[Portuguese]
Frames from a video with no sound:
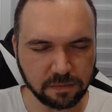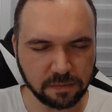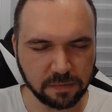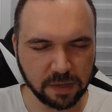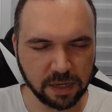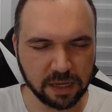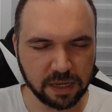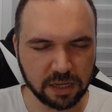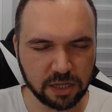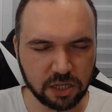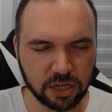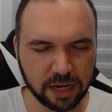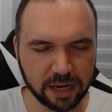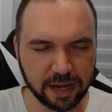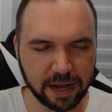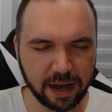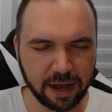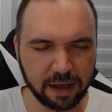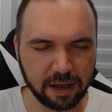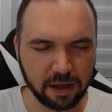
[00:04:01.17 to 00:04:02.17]
e
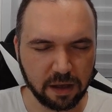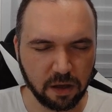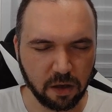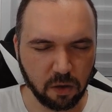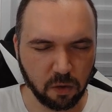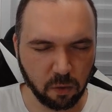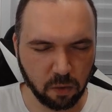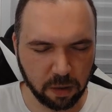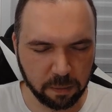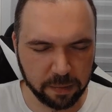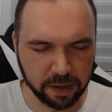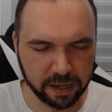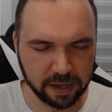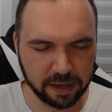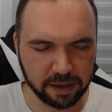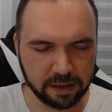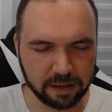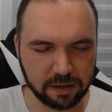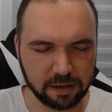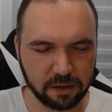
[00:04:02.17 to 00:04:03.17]
enxergar um
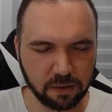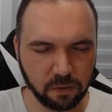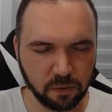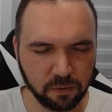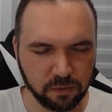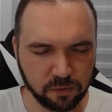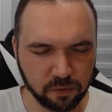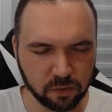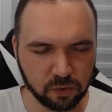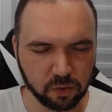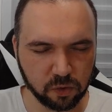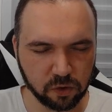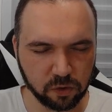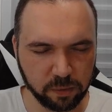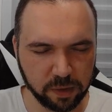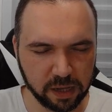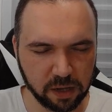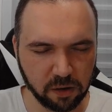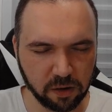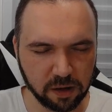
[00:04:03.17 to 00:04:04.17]
amanhã, um futuro
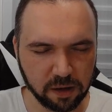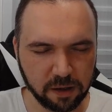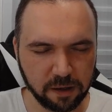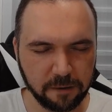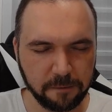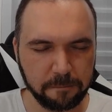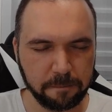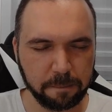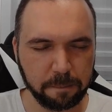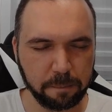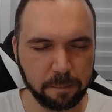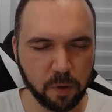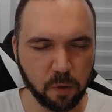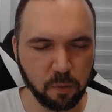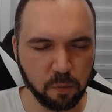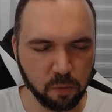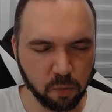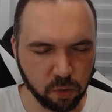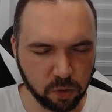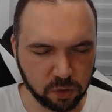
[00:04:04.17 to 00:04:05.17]
melhor. Meu
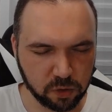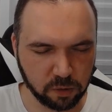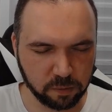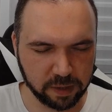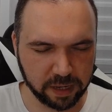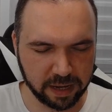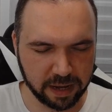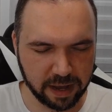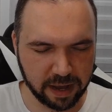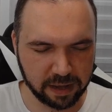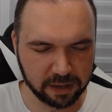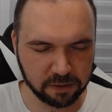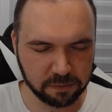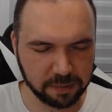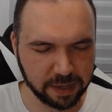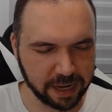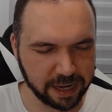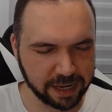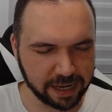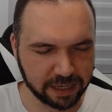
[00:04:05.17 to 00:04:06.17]
muito obrigado,
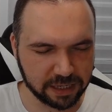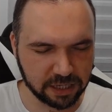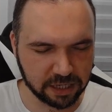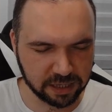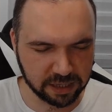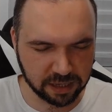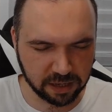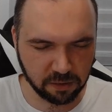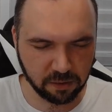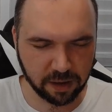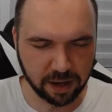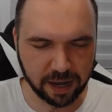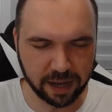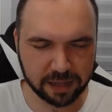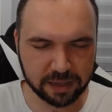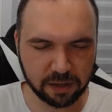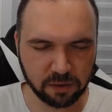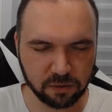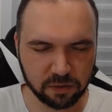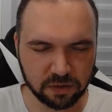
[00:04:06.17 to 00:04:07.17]
minha gratidão a
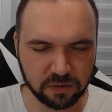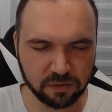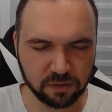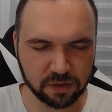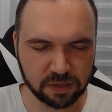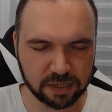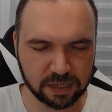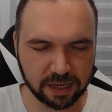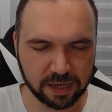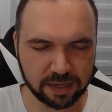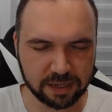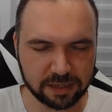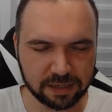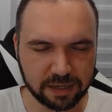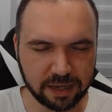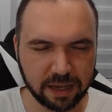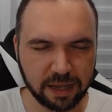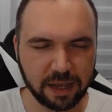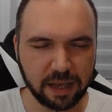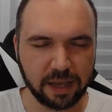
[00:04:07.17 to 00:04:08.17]
cada um de vocês
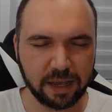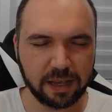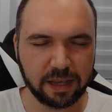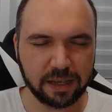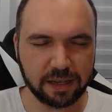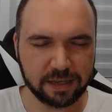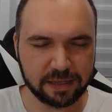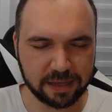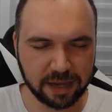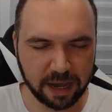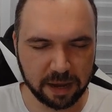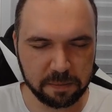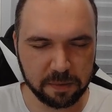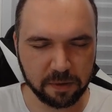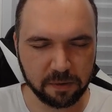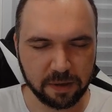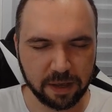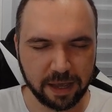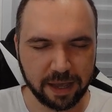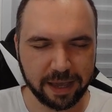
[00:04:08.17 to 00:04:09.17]
e saibam
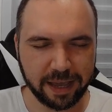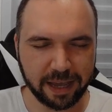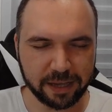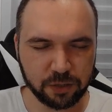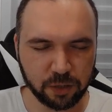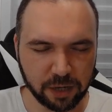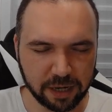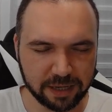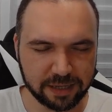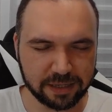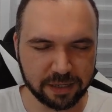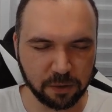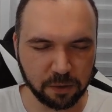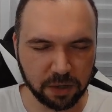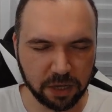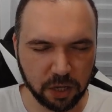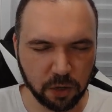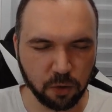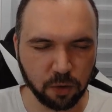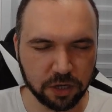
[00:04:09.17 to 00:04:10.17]
que essa oração
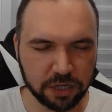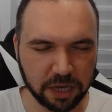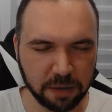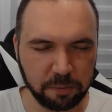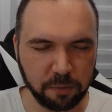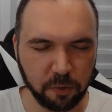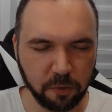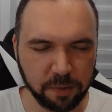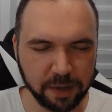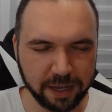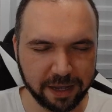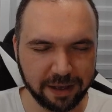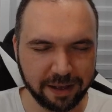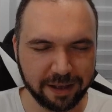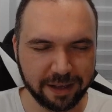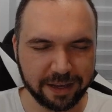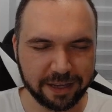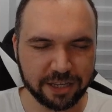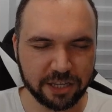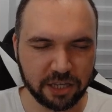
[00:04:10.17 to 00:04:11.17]
que hoje é pública
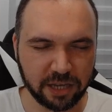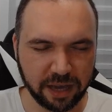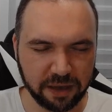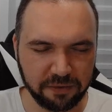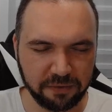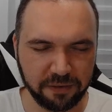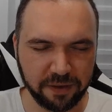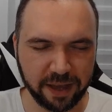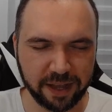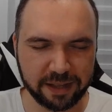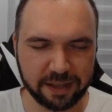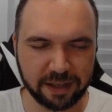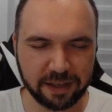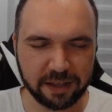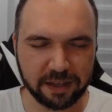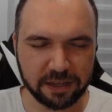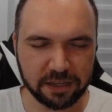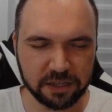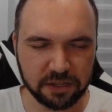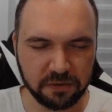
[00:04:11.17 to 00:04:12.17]
já é feita
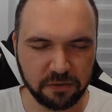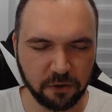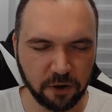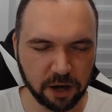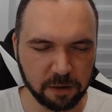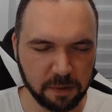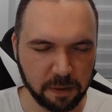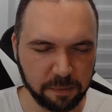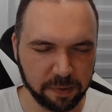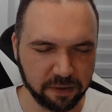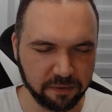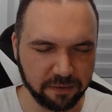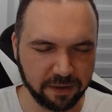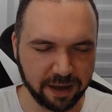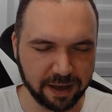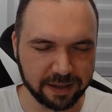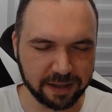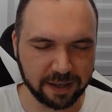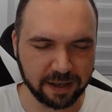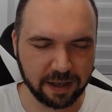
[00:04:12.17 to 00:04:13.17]
de forma
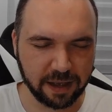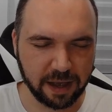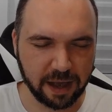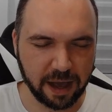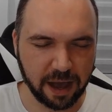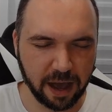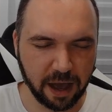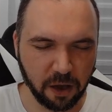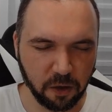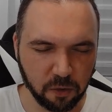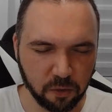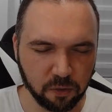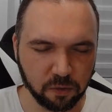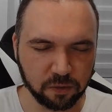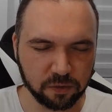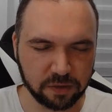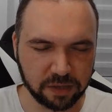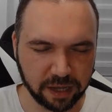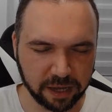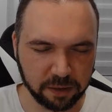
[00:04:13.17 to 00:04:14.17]
privada há algum
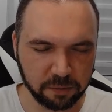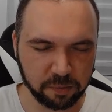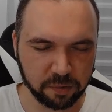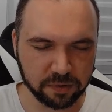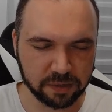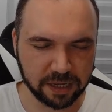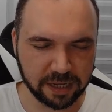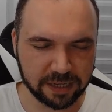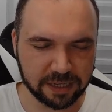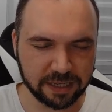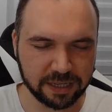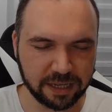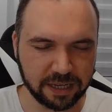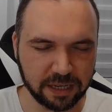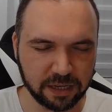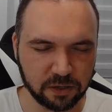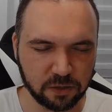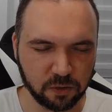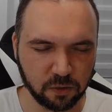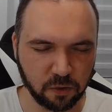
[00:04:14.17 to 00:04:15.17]
tempo, desde que
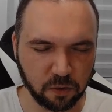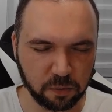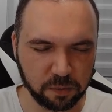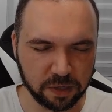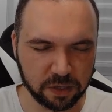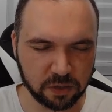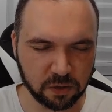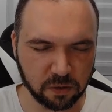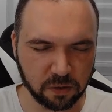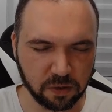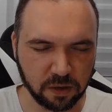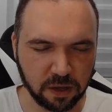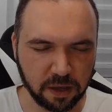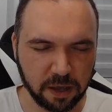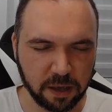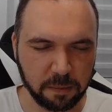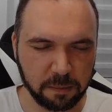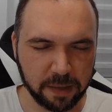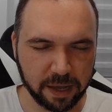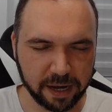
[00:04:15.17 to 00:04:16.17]
isso começou.
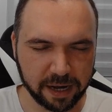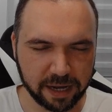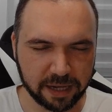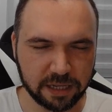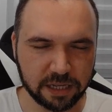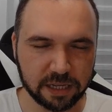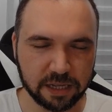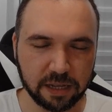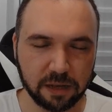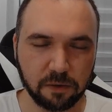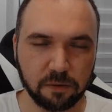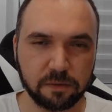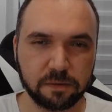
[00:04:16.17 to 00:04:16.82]
Minha gratidão